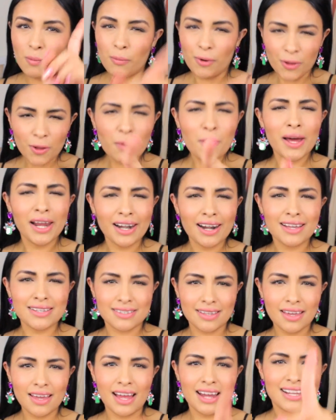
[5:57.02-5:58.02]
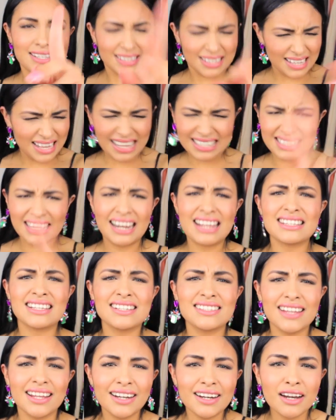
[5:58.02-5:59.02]
Puedo verlas, ¿eh? hasta las
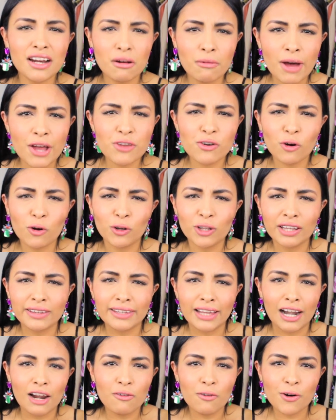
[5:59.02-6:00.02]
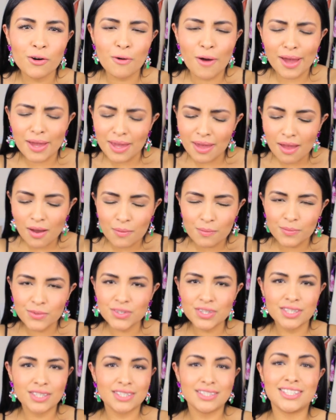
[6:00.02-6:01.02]
que están en el baño con el teléfono ahí,
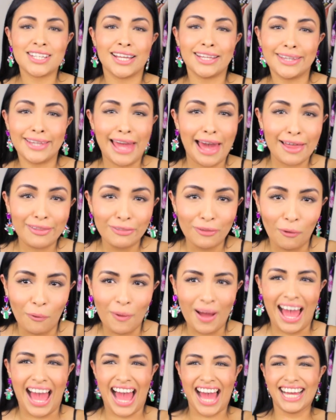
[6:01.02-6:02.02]
chateando.